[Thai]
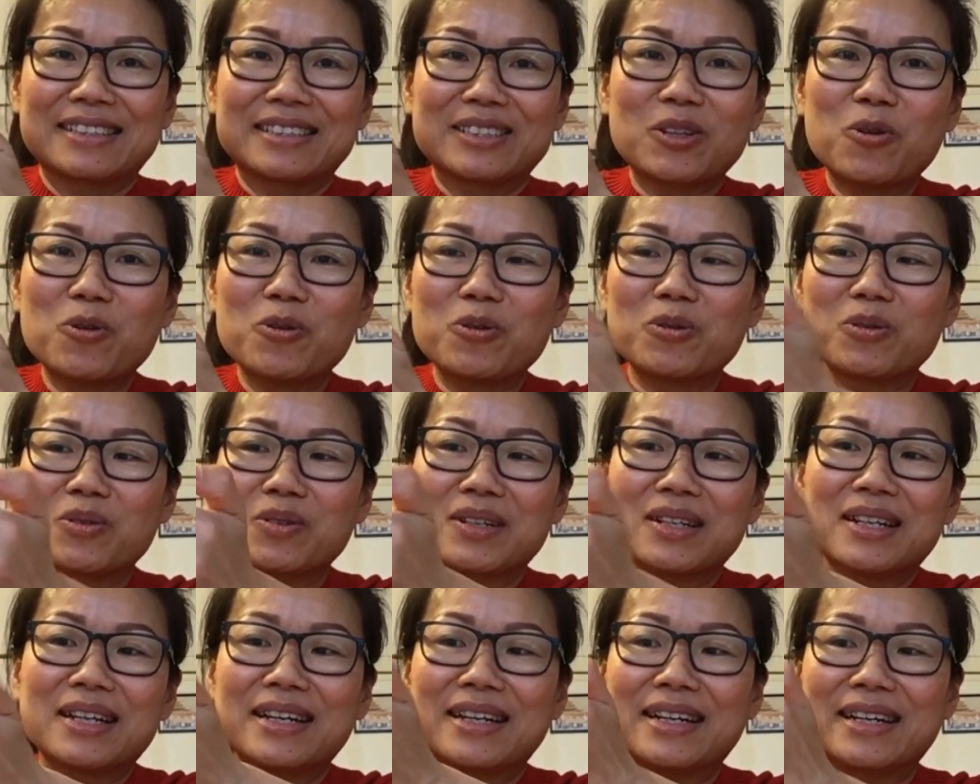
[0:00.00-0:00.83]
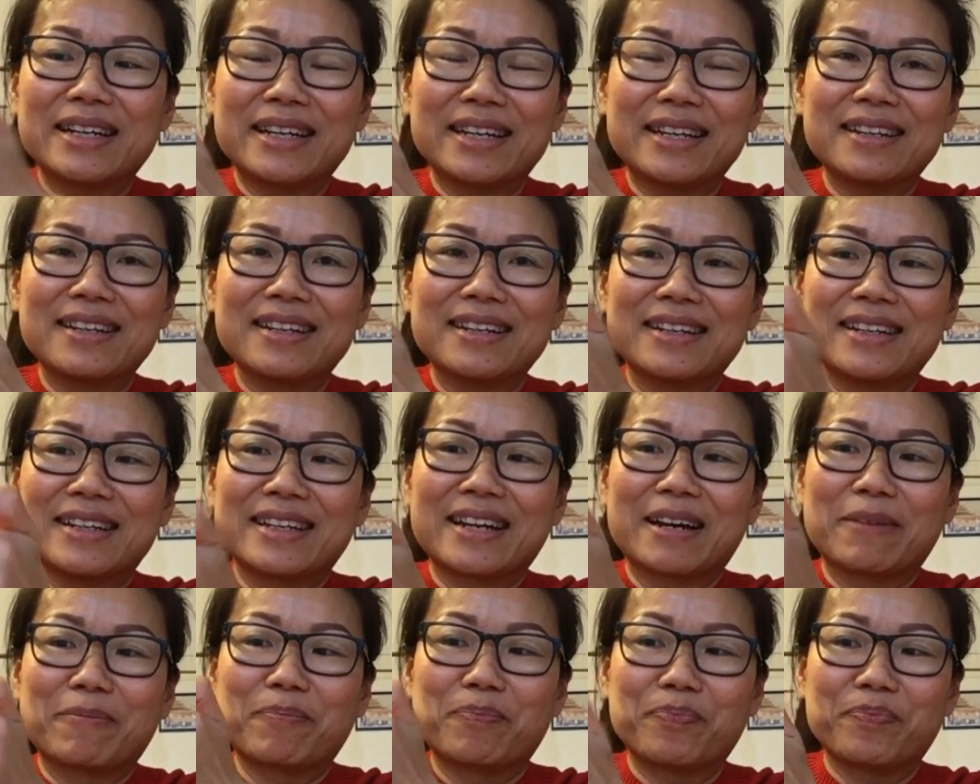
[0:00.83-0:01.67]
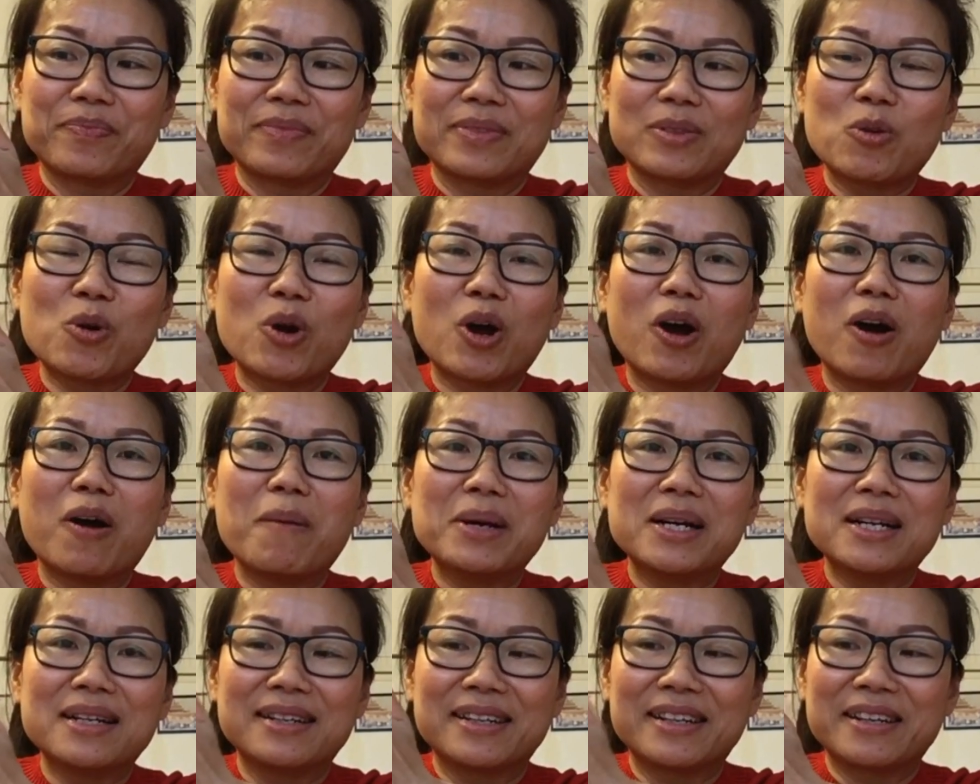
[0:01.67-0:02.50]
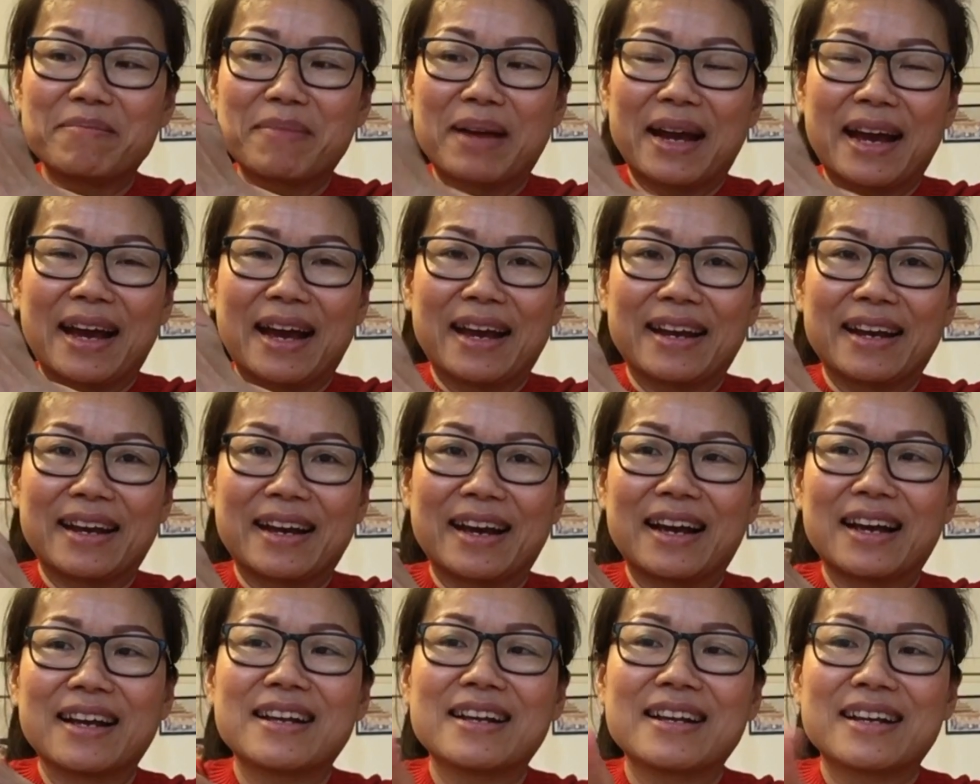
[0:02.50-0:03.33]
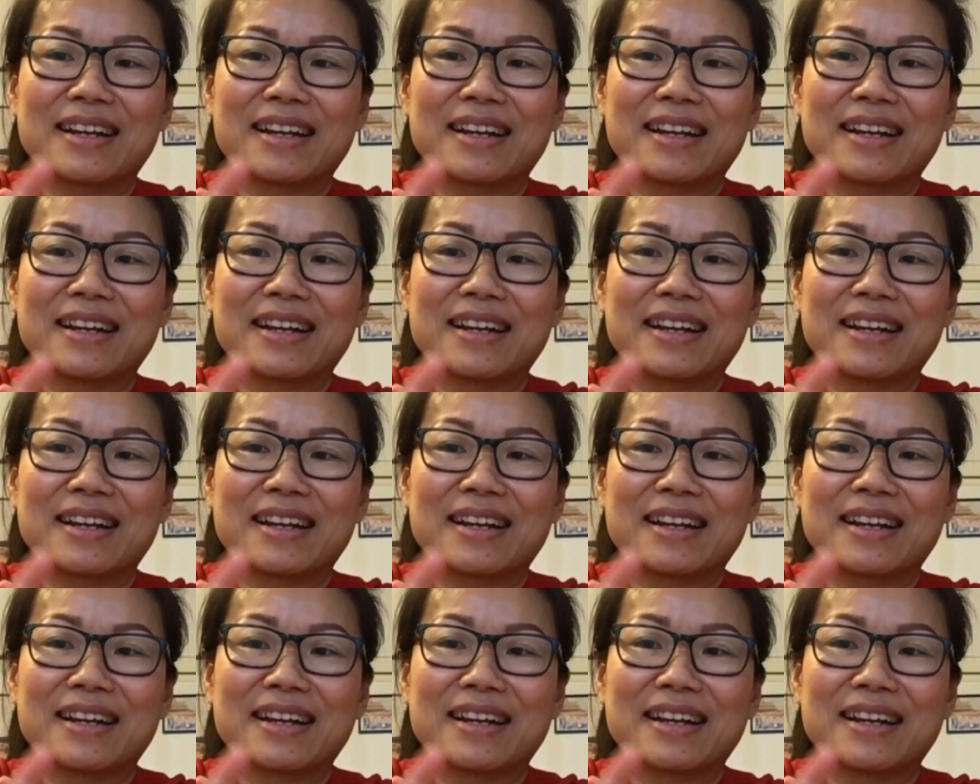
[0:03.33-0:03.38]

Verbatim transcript: ตรงเลยเลยกับตรงข้อมือขึ้นมานะคะ